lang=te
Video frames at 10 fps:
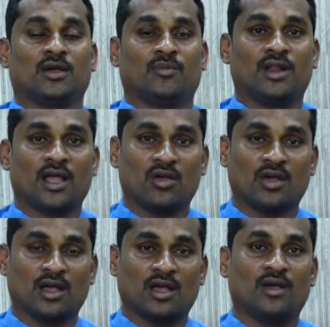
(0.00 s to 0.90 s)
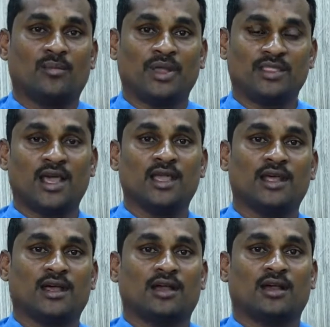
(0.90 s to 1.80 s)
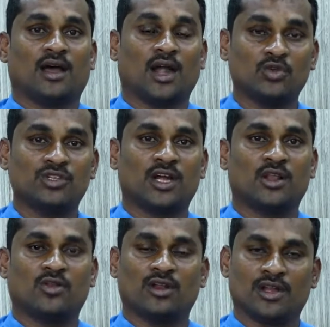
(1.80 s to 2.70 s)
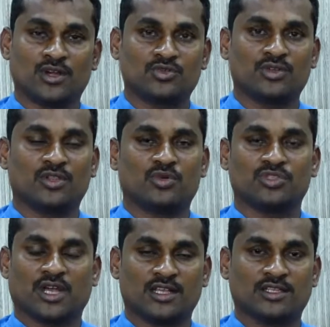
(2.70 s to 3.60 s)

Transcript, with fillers: మరి ఆ యొక్క పెద్ద అయిన అడుగుజాడల్లో నేను నడుస్తున్నందుకు చాలా